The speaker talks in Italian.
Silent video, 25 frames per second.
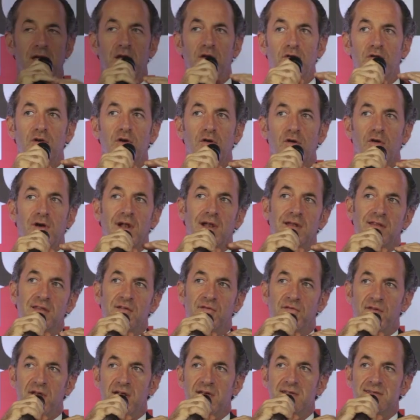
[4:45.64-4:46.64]
Io dico che la
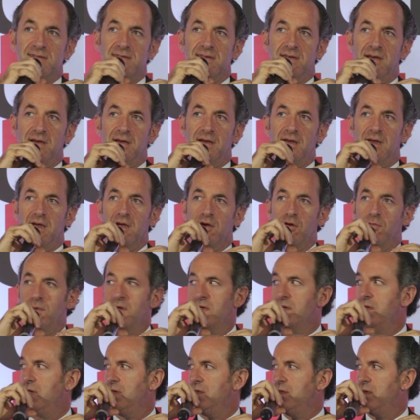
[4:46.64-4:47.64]
differenza è come
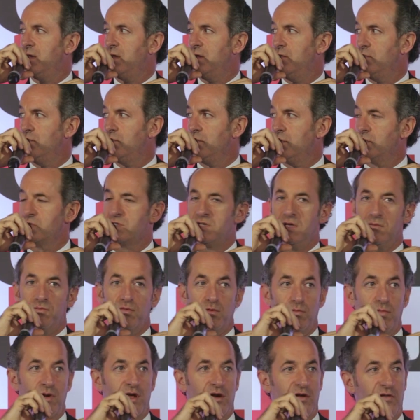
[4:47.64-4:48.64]
chiedere uno se è
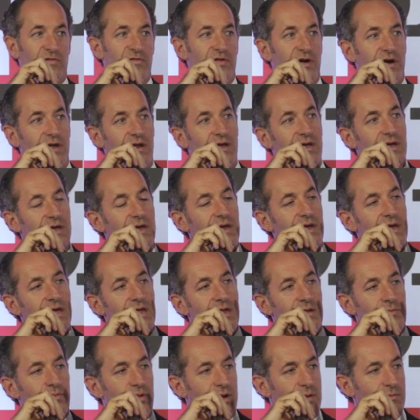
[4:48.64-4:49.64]
più bello fare
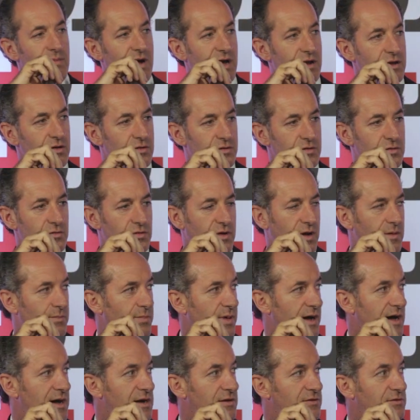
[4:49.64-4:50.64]
il primario di un
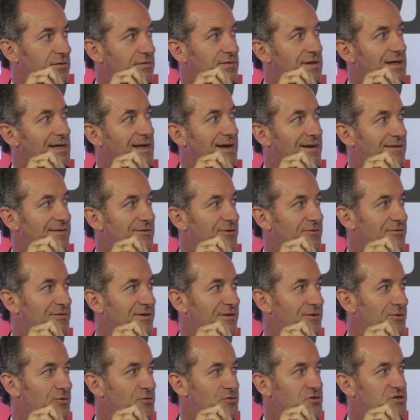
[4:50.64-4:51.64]
reparto di
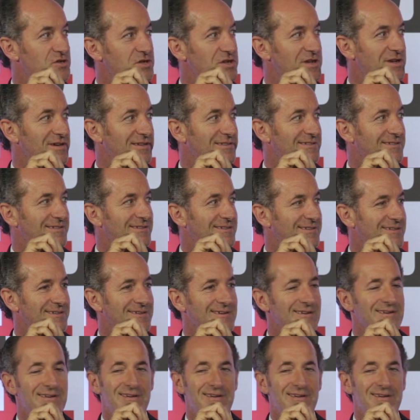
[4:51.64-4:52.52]
cardiochirurgia, di